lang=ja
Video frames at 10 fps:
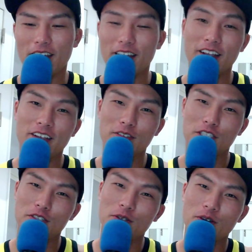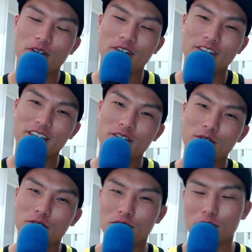えー、後ろの煉
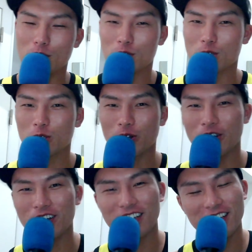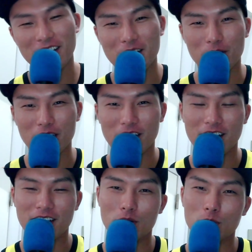獄杏寿郎と、また
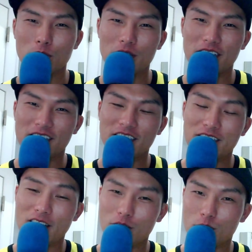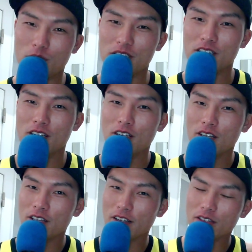ゴートレに行っていきたいなと思います。
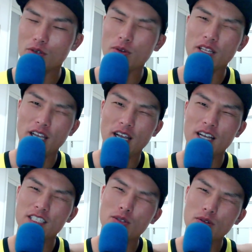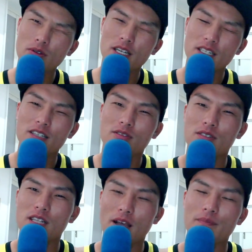なんか今日はね、足トレをやりたいって言っ
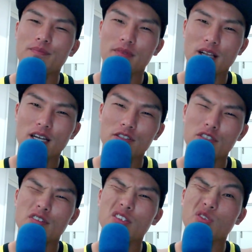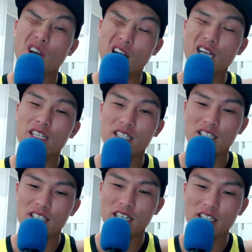てて、あの、スクワットとか
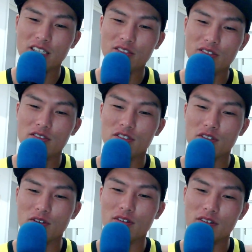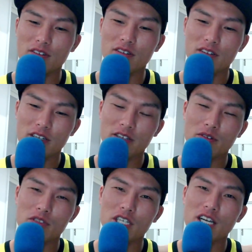やりたいって言ってるんですよ。煉
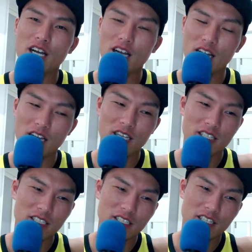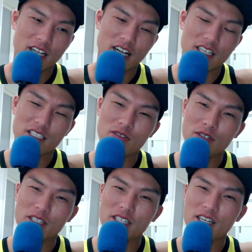獄ちゃんが。足
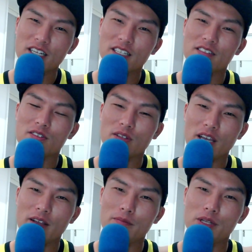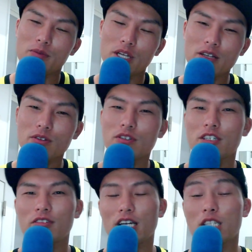トレって嫌いなんですよね。まあでも煉獄が
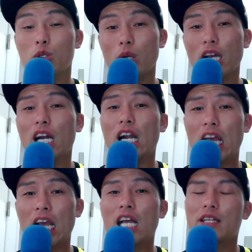言うんだからしょうがないからね。